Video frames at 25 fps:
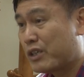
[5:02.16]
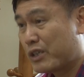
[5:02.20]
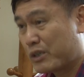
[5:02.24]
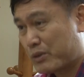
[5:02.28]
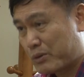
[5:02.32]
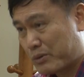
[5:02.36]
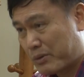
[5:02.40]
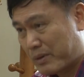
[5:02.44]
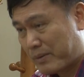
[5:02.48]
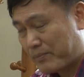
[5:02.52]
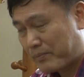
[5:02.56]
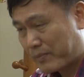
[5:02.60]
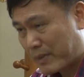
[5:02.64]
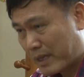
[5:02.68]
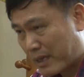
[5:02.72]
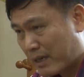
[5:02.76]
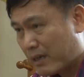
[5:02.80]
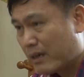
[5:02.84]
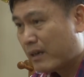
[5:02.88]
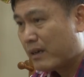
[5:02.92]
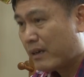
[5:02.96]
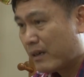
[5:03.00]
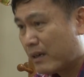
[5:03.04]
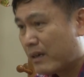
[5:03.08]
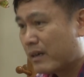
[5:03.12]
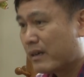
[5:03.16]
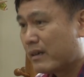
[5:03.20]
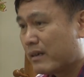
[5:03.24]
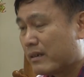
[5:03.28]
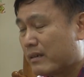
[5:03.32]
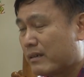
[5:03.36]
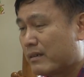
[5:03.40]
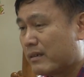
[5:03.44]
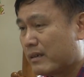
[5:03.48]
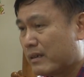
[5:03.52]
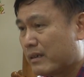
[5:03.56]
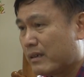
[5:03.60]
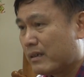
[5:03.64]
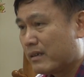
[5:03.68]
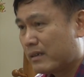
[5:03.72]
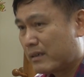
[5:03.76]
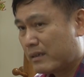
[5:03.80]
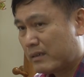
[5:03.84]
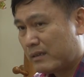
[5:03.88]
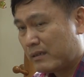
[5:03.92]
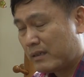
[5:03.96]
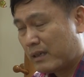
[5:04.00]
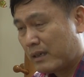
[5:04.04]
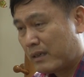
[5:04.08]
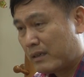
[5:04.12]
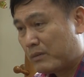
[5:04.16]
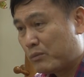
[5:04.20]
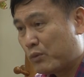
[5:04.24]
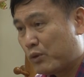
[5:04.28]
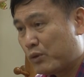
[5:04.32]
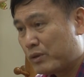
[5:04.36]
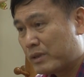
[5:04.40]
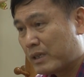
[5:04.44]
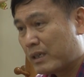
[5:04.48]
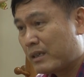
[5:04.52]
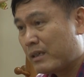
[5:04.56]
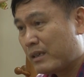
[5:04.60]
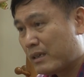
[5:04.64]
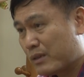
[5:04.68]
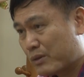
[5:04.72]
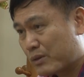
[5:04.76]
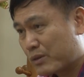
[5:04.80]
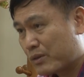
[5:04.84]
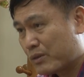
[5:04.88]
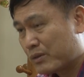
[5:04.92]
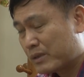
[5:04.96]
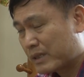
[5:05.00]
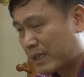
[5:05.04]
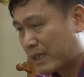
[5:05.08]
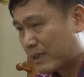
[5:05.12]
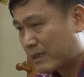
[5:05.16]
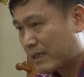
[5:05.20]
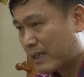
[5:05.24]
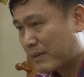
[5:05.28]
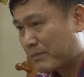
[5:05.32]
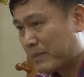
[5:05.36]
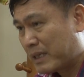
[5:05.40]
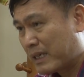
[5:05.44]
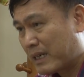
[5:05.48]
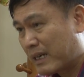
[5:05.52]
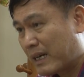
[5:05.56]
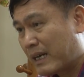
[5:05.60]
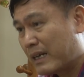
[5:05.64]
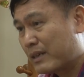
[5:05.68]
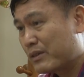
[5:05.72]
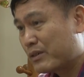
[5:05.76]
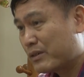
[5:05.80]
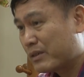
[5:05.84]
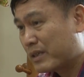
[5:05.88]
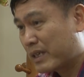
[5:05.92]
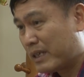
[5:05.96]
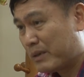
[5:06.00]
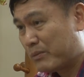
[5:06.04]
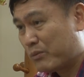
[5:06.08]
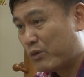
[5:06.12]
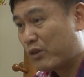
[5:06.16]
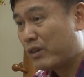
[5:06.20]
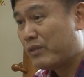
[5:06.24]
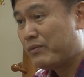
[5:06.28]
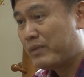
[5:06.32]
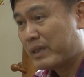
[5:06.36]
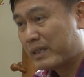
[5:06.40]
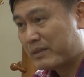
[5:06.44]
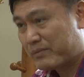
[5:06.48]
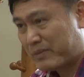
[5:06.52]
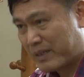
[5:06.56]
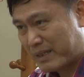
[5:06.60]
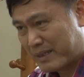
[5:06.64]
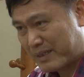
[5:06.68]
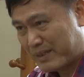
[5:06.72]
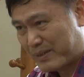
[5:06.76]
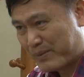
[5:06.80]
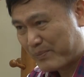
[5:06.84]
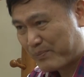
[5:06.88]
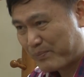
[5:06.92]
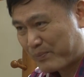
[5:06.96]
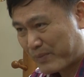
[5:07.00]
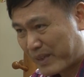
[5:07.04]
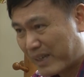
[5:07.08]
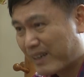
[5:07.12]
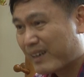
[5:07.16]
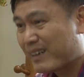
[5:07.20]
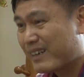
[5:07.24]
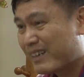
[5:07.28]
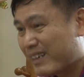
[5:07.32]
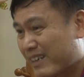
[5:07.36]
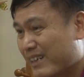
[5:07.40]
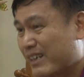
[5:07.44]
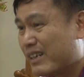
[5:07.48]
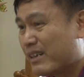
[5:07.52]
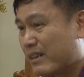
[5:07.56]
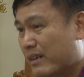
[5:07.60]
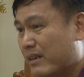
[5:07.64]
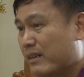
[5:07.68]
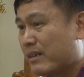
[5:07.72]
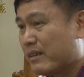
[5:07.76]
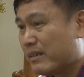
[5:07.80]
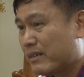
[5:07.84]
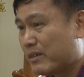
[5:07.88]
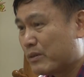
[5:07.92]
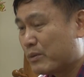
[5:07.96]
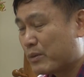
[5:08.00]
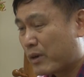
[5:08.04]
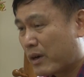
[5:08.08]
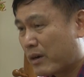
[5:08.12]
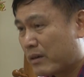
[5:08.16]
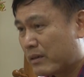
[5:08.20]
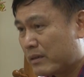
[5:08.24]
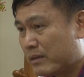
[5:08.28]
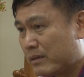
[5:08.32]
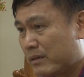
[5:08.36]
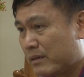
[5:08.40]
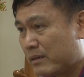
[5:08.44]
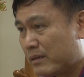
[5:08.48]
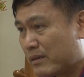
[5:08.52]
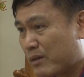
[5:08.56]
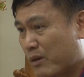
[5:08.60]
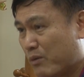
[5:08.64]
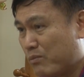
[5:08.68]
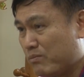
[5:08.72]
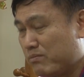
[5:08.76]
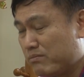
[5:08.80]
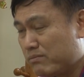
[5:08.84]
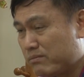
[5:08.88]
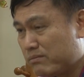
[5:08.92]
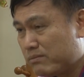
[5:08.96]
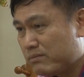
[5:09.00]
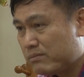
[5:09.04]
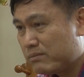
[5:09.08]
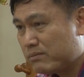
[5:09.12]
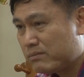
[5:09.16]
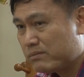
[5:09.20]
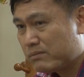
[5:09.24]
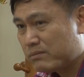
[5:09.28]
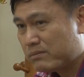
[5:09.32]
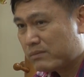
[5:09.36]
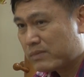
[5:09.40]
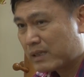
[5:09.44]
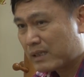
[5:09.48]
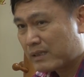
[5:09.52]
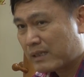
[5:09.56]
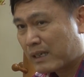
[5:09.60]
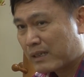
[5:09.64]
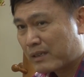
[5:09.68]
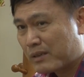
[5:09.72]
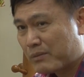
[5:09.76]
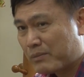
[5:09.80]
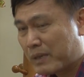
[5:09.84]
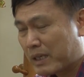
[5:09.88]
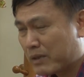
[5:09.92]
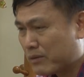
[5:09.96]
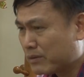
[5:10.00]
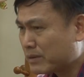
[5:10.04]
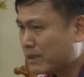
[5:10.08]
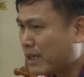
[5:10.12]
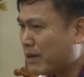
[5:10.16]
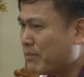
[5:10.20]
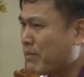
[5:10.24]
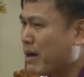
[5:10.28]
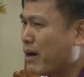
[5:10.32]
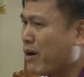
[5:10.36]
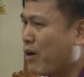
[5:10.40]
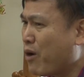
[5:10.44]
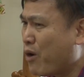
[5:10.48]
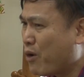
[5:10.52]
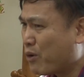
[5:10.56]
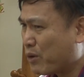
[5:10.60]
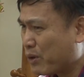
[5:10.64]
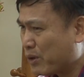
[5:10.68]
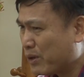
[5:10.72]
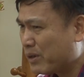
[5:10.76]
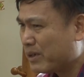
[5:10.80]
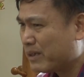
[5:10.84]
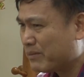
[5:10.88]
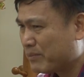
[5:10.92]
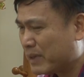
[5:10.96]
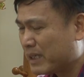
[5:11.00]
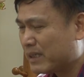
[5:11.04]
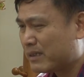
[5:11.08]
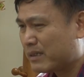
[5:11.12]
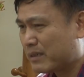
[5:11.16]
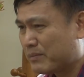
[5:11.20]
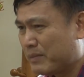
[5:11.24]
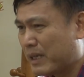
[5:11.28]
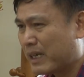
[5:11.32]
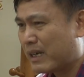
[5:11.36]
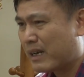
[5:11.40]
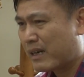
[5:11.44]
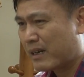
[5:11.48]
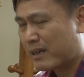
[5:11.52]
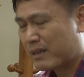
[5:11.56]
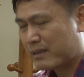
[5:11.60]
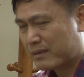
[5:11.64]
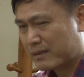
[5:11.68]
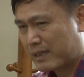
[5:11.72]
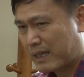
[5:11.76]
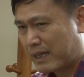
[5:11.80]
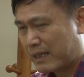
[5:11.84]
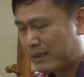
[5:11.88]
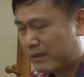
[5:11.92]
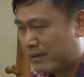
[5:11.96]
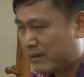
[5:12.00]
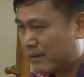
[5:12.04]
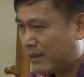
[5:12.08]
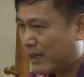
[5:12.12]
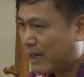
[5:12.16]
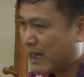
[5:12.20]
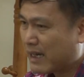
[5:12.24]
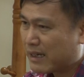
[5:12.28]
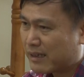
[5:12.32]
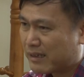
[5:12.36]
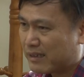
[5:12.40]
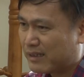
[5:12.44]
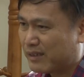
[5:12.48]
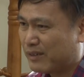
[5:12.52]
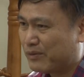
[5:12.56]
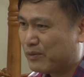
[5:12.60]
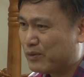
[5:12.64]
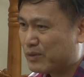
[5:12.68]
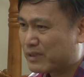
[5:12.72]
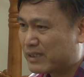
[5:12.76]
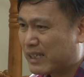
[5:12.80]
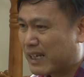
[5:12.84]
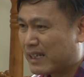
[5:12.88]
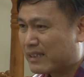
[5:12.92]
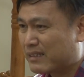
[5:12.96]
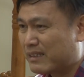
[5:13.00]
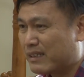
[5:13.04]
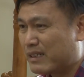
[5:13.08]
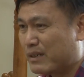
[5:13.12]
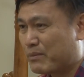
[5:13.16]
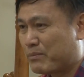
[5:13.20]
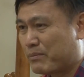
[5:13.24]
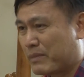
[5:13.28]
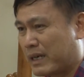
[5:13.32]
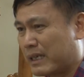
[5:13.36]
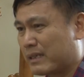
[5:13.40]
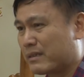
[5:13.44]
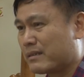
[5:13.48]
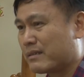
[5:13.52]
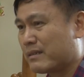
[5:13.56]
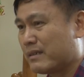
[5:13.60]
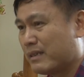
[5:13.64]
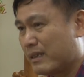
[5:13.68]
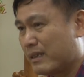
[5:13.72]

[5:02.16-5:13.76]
nhiều. À, thì nhờ anh Mui giới thiệu tôi sẽ sang bên Thái Lan tôi tìm huấn luyện viên về. Vâng lúc đó thì cũng thực ra thì mình cũng rất là mơ hồ thôi mình chỉ biết là ở Thái Lan thì Futsal rất là mạnh